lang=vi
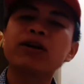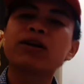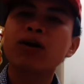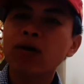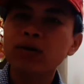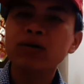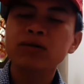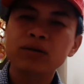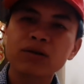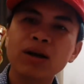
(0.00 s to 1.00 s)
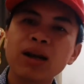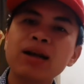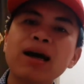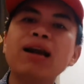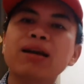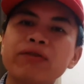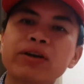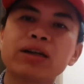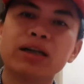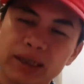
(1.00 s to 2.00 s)
con nó lấn át cái
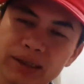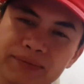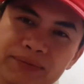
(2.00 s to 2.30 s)
phần người